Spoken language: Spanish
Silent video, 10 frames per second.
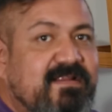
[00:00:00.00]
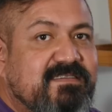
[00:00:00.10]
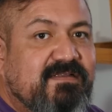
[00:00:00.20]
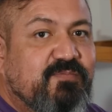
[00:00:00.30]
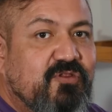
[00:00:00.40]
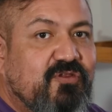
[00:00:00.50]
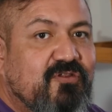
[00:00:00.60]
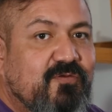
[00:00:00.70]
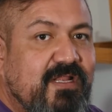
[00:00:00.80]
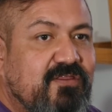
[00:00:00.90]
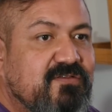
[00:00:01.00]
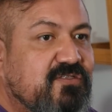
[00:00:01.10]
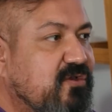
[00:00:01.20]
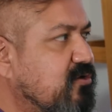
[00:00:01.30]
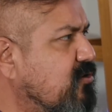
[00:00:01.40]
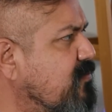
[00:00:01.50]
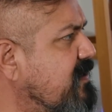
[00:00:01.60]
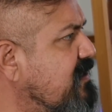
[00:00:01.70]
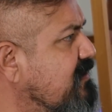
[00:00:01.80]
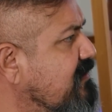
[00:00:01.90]
van a estar pronto los boletos. Tío
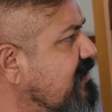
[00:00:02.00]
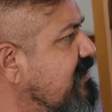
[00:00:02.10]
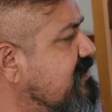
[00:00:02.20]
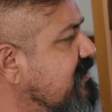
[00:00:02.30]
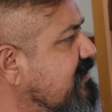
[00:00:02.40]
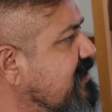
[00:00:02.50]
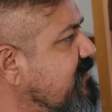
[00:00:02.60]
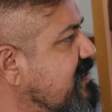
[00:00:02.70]
Robert, eh, ¿quién